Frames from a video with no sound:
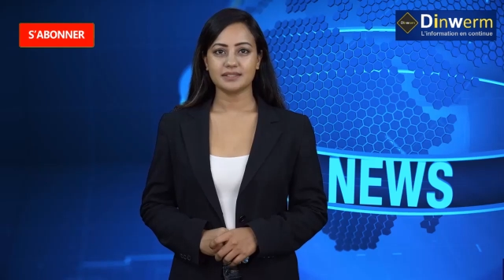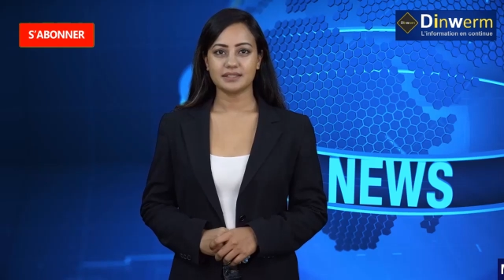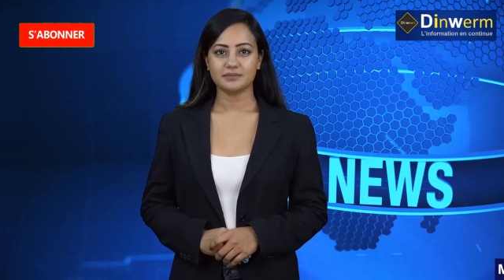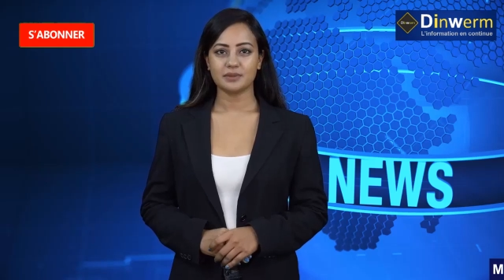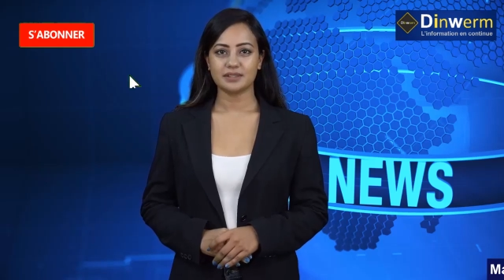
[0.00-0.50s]

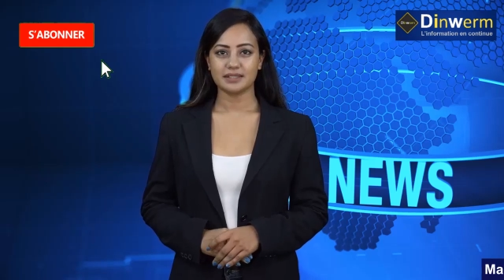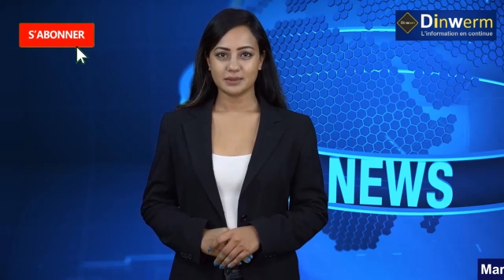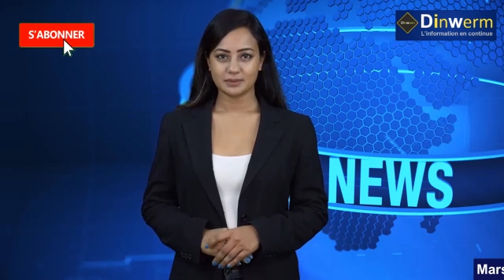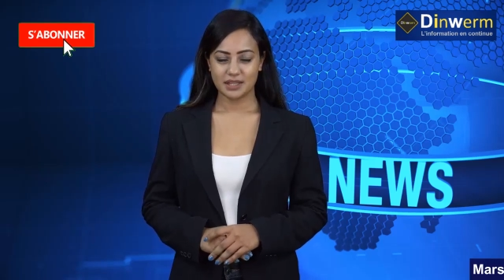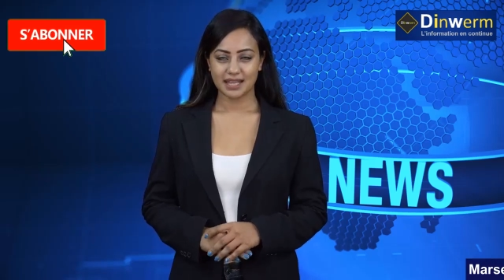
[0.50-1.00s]

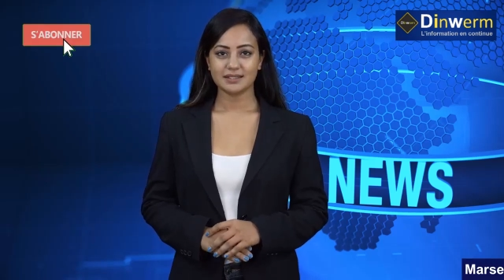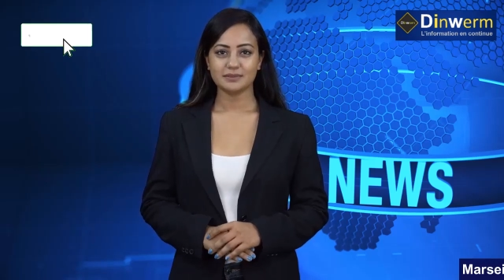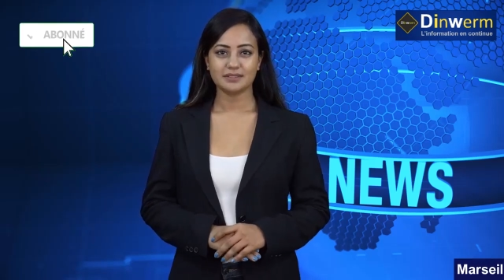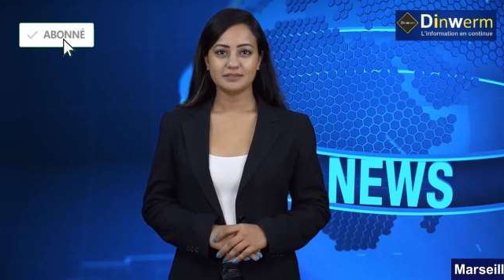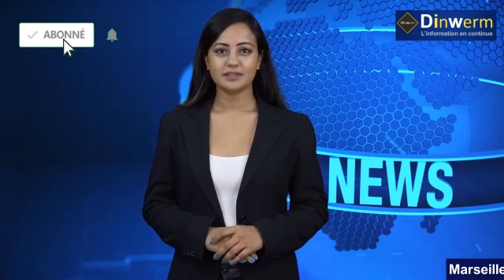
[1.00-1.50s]
Marseille,
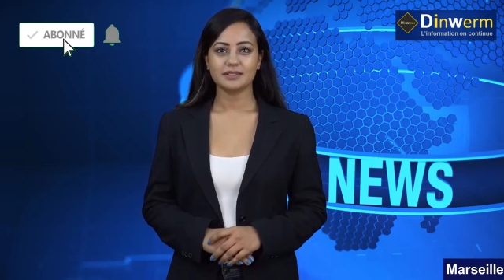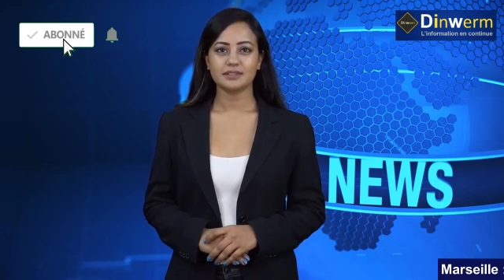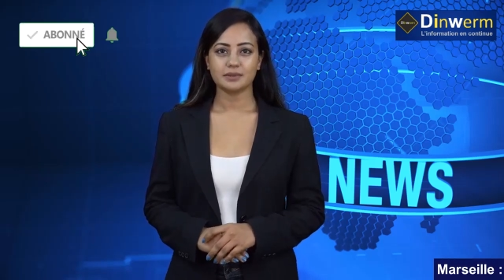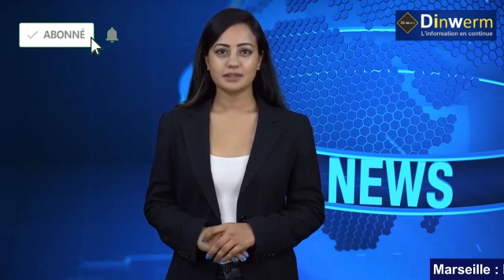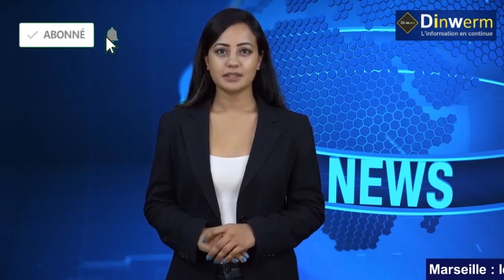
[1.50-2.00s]
le
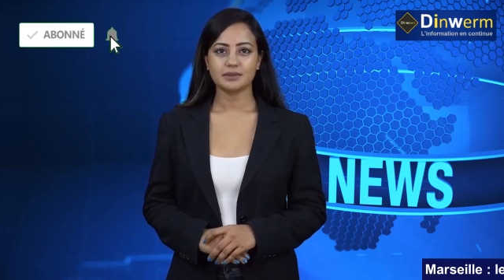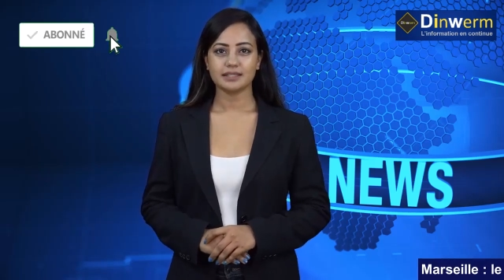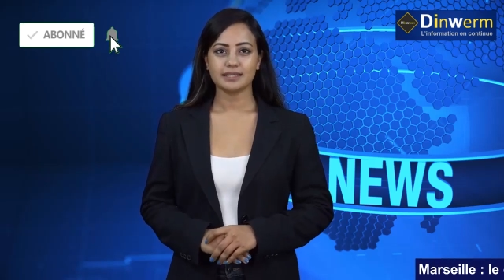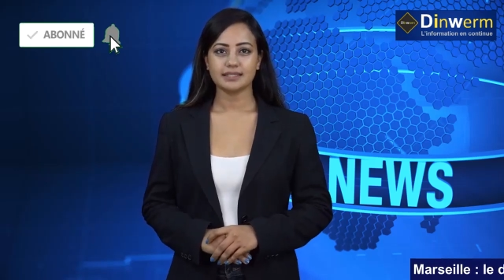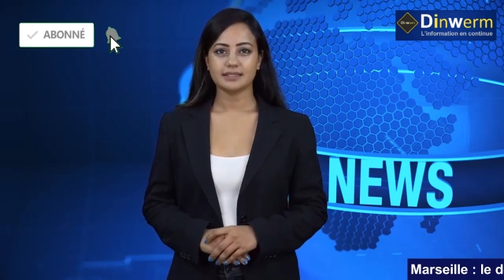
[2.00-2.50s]
député
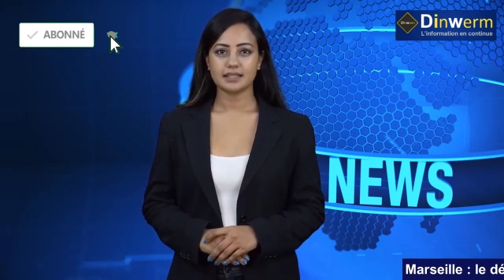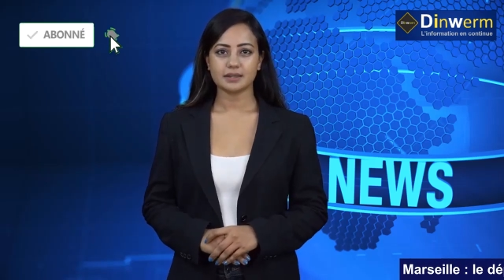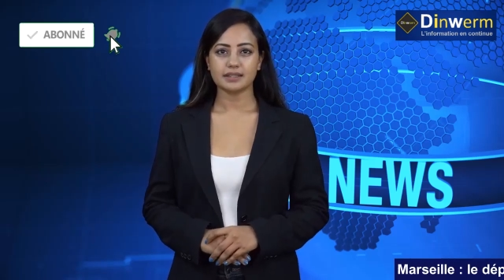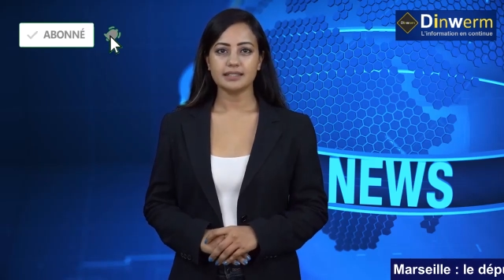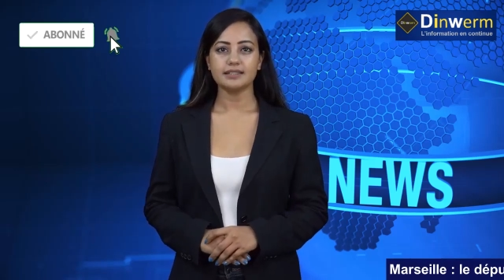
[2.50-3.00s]
LFI
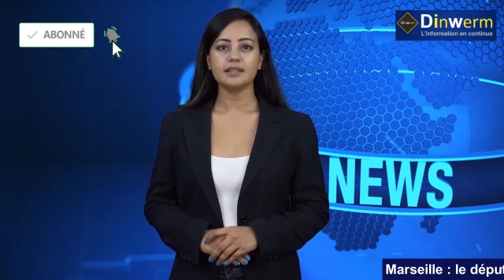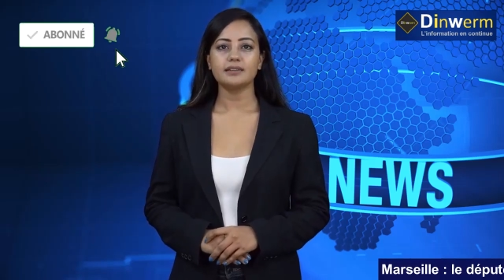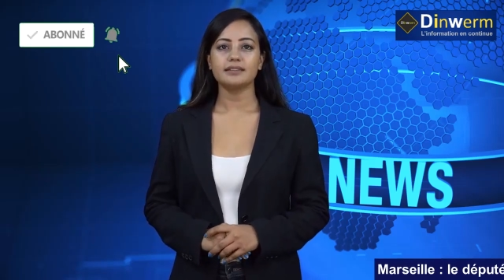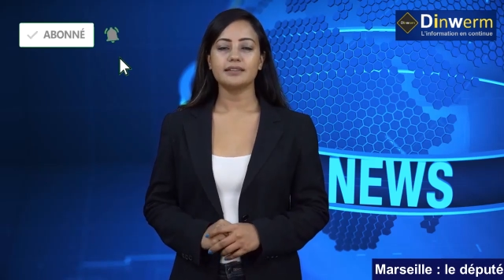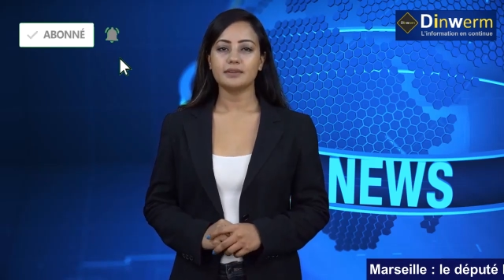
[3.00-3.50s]
Sébastien
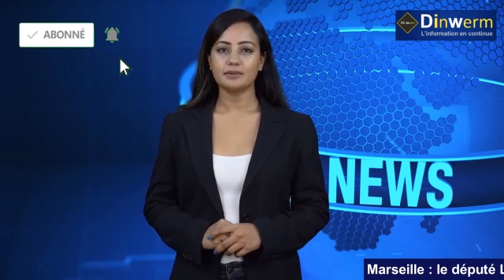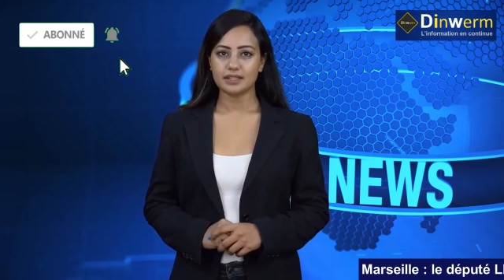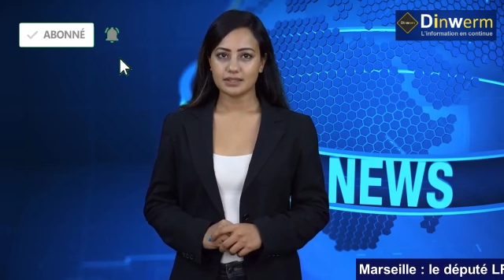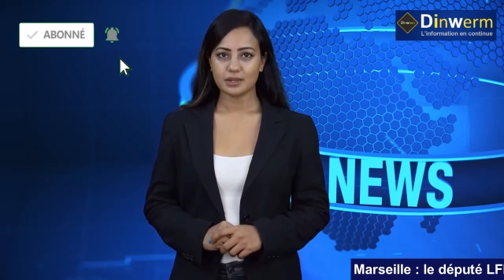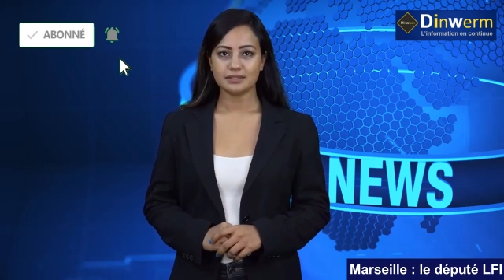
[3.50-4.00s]
Delogu sera
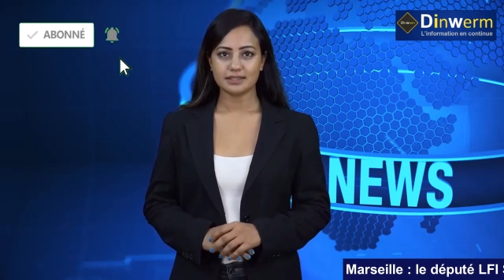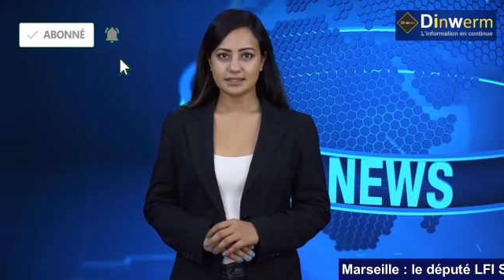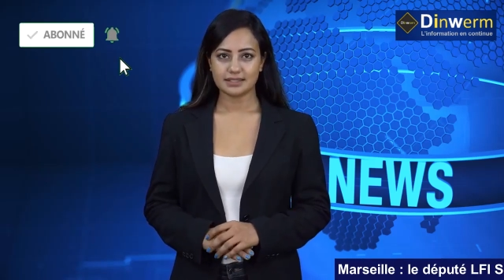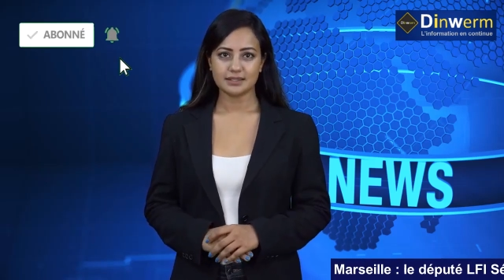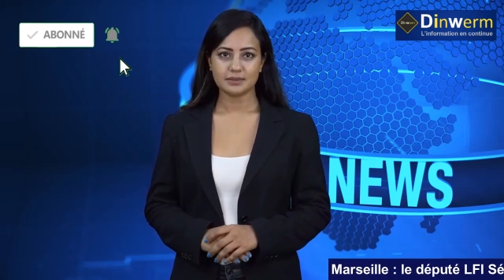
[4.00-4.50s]
jugé pour
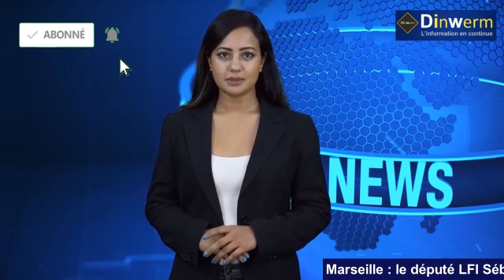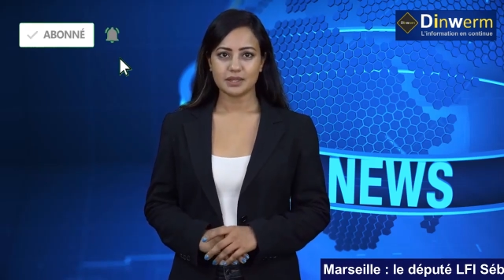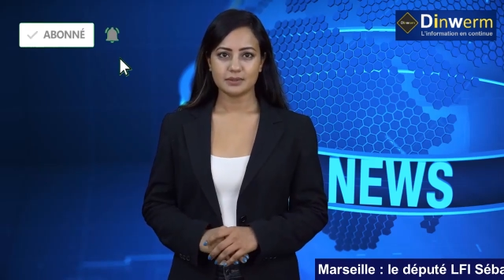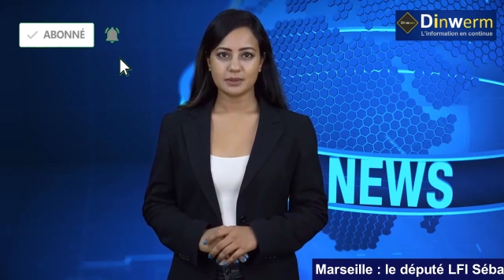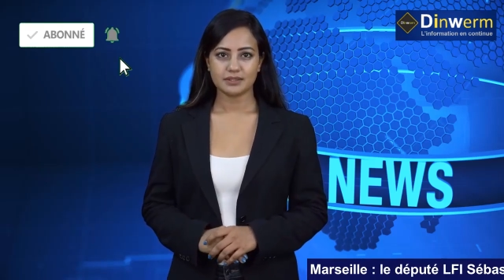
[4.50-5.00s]
violence
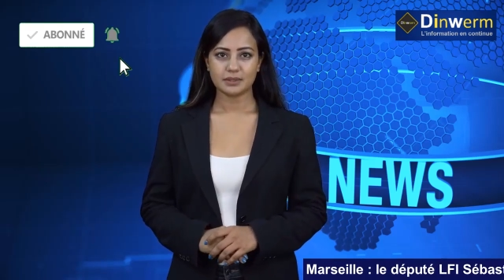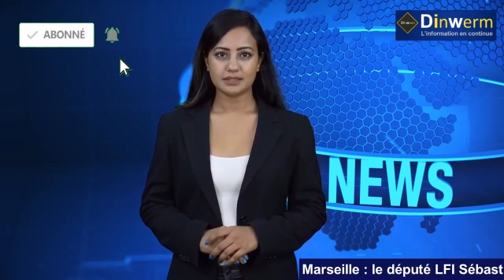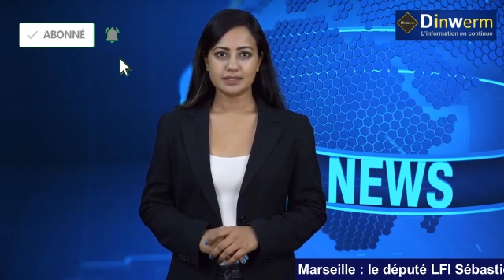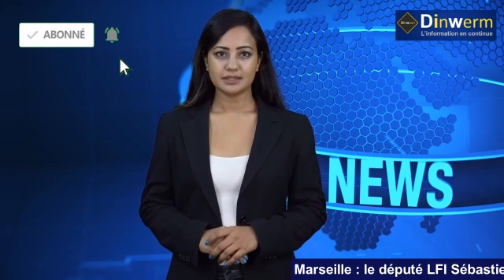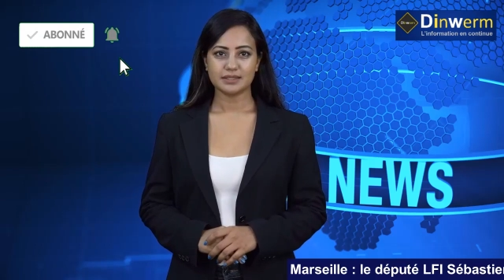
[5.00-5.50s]
le 25
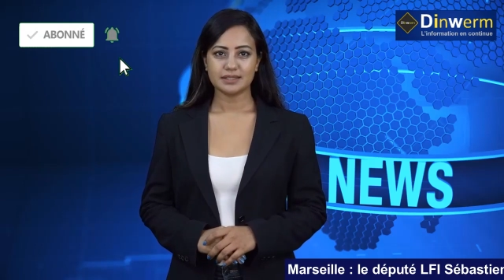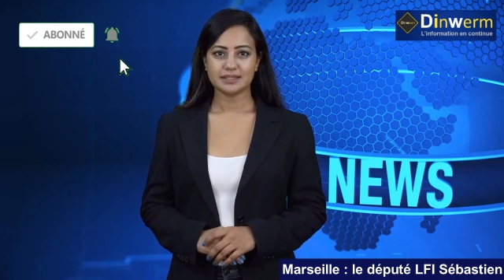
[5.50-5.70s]
juin.